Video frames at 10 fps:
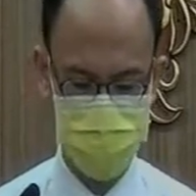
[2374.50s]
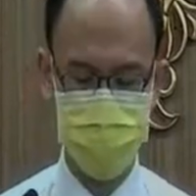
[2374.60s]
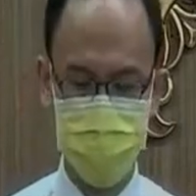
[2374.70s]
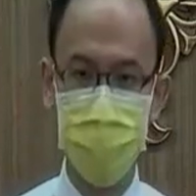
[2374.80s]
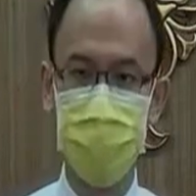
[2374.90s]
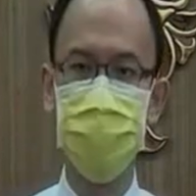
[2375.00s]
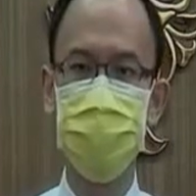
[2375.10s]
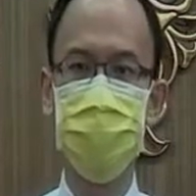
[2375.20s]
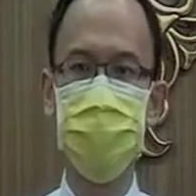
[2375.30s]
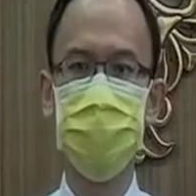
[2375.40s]
什么。
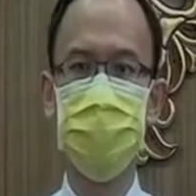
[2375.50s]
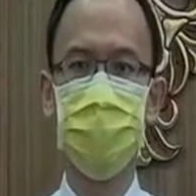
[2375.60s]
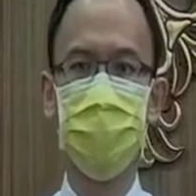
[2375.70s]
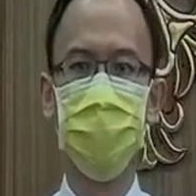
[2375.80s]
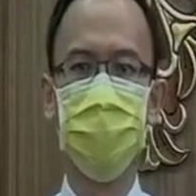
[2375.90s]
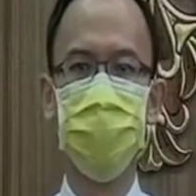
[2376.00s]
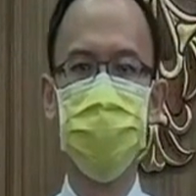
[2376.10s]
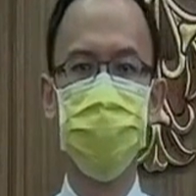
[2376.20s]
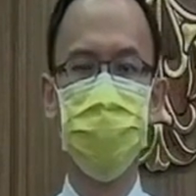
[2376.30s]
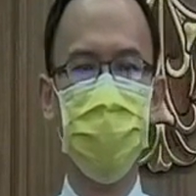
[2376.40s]

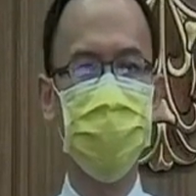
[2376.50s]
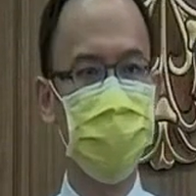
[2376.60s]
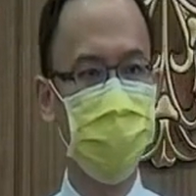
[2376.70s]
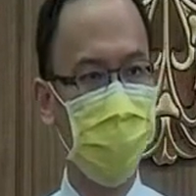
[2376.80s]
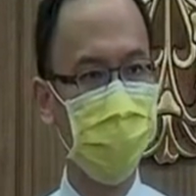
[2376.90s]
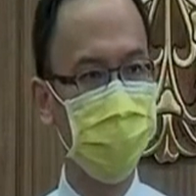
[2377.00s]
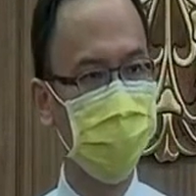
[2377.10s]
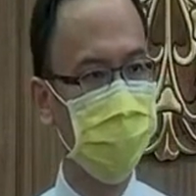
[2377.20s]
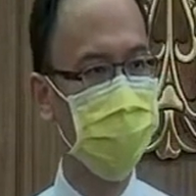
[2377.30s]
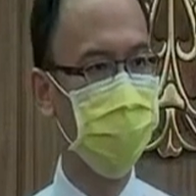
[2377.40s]
我们亲爱的
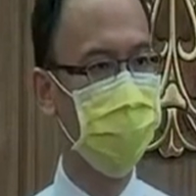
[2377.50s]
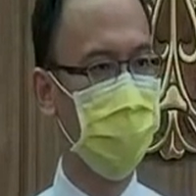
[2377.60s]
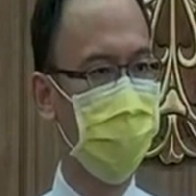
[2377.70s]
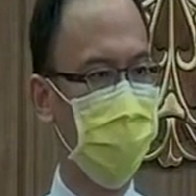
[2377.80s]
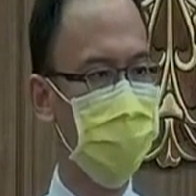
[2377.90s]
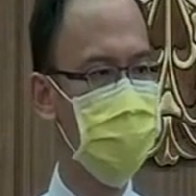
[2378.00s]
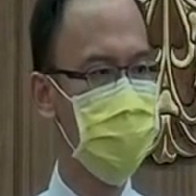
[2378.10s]
弟兄姐妹，